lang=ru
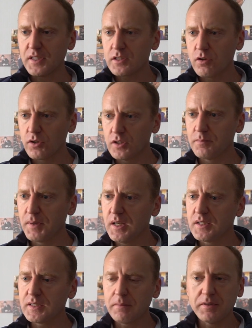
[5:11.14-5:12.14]
настройки
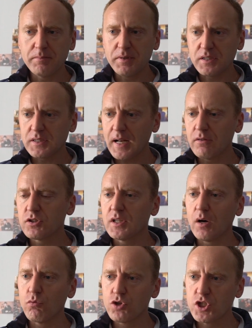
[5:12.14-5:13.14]
сбились, там не
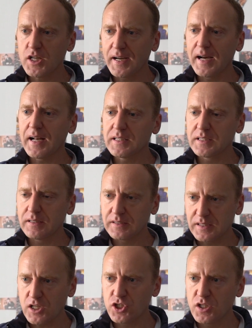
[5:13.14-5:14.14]
перестраиваются, уже гораздо
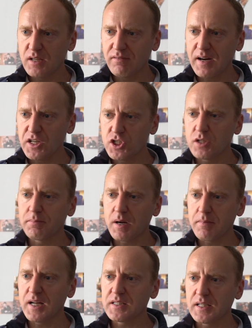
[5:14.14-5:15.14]
сложнее воришки
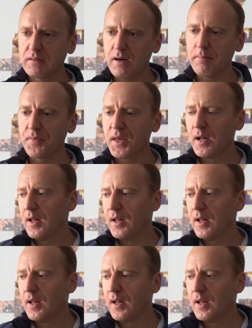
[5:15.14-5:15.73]
пробраться к вам.